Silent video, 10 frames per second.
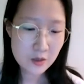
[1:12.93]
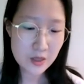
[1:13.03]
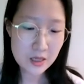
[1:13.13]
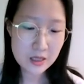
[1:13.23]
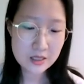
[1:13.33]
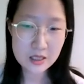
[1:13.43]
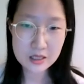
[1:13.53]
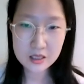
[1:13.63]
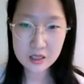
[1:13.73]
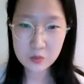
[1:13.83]
말레이시아,
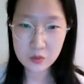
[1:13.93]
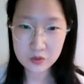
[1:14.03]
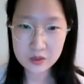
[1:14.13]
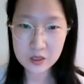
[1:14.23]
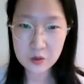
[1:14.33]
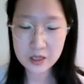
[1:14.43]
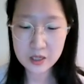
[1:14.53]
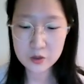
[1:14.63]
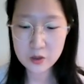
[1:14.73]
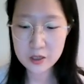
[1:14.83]
싱가포르
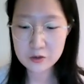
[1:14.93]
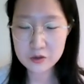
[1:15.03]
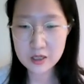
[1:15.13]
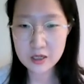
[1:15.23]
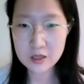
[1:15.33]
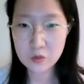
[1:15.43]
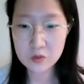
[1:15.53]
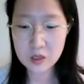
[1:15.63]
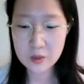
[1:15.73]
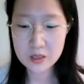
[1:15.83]
이렇게 6개 국가가
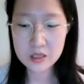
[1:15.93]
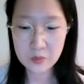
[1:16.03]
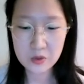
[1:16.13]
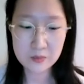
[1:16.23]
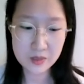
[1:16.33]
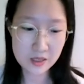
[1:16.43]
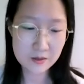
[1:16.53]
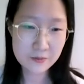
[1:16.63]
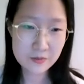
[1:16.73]
동남아를 대표합니다.